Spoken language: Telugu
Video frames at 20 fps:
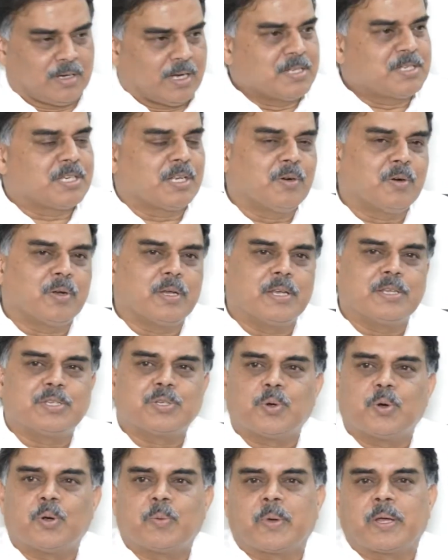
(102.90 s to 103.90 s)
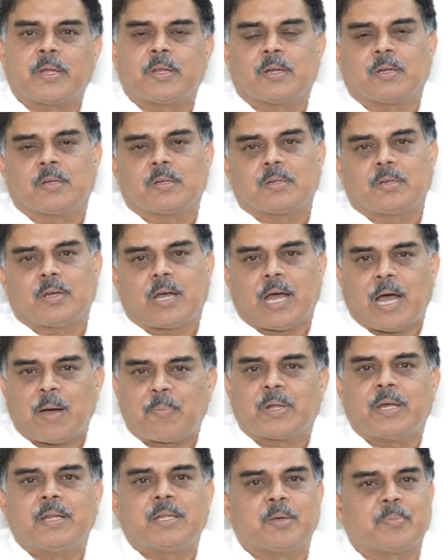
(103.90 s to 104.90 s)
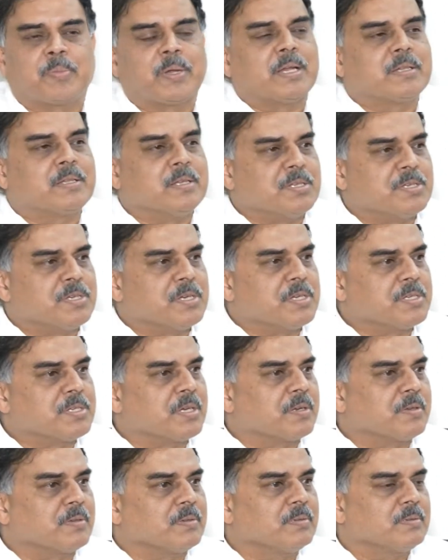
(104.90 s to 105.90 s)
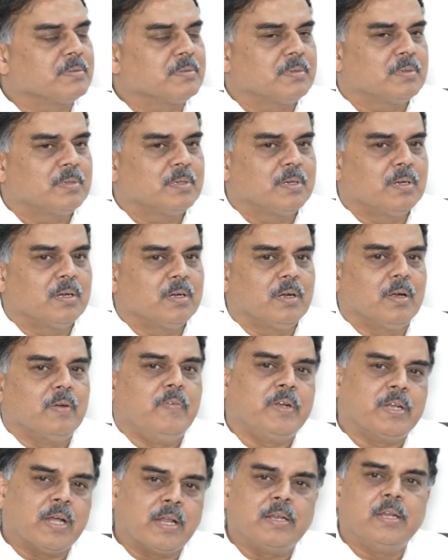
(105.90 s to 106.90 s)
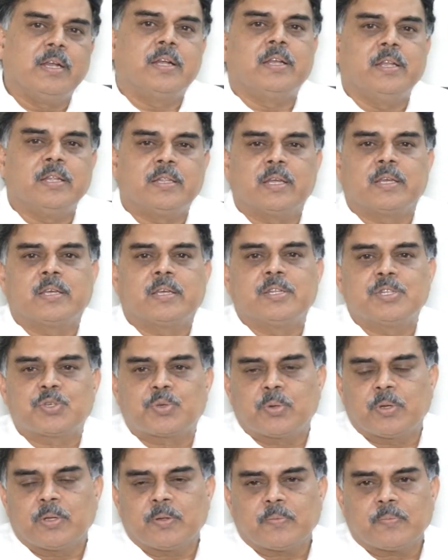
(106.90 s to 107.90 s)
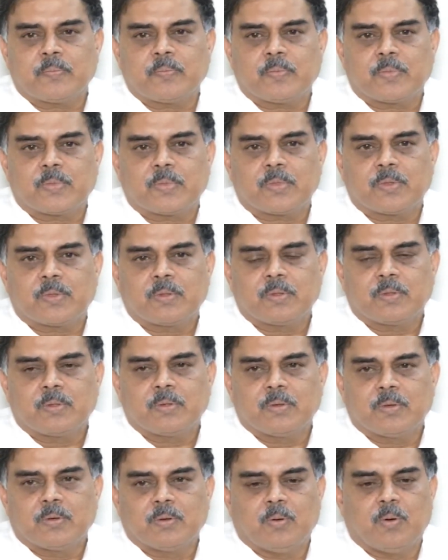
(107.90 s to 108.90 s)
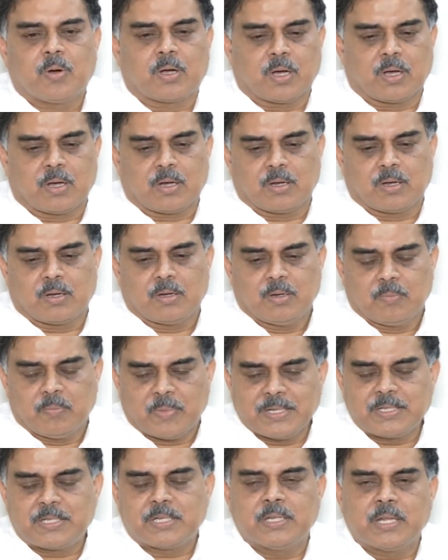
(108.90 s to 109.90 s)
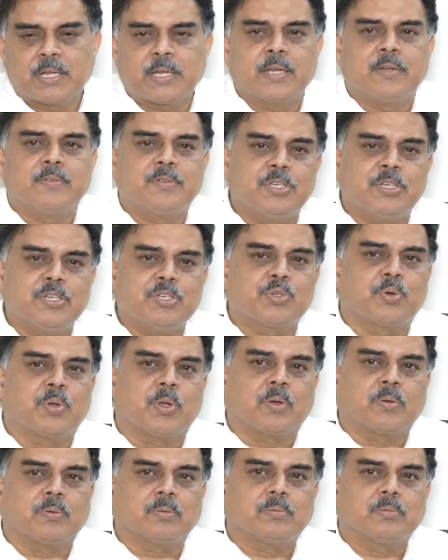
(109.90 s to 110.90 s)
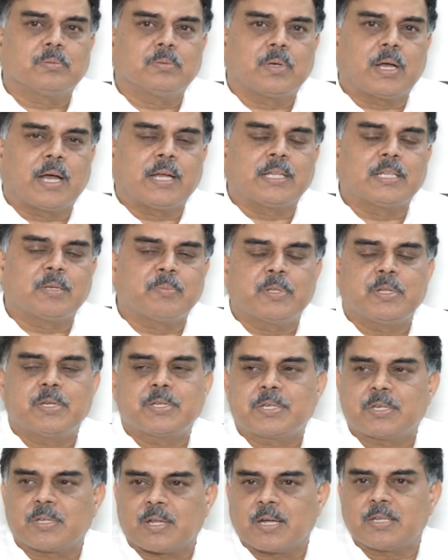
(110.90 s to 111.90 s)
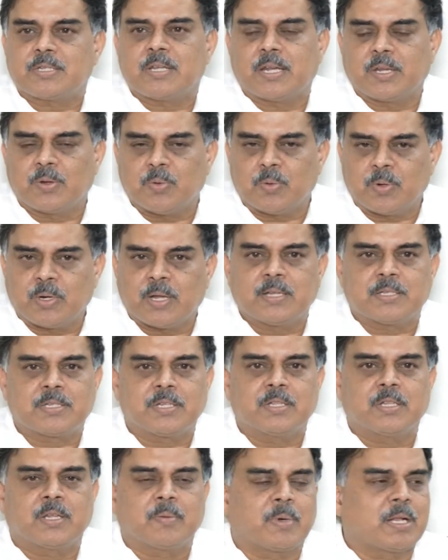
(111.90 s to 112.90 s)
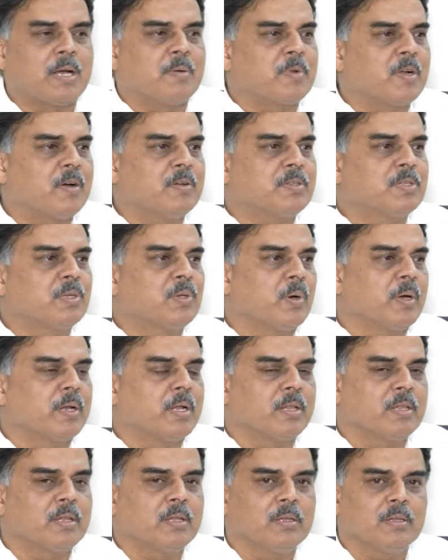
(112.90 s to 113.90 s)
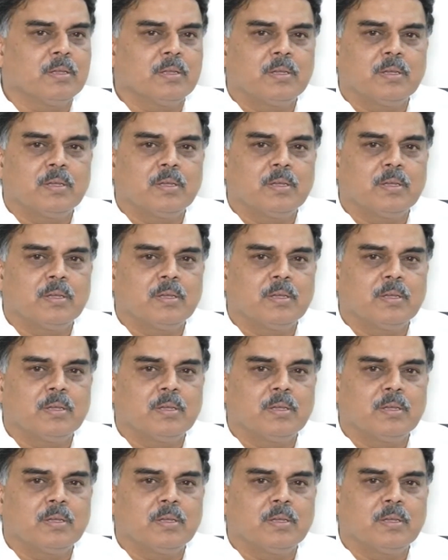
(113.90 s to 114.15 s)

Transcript: కంచెలు కూడా వేసి రోడ్డు పైన ఆపడానికి ప్రయత్నం చేశారు వీటన్నింటినీ తెగించుకుని ఒక మంచి నిర్ణయం తీసుకున్నాం ఆంధ్రప్రదేశ్కి రాజధాని ఉండాల్సిందే మన అమరావతిలో అనేది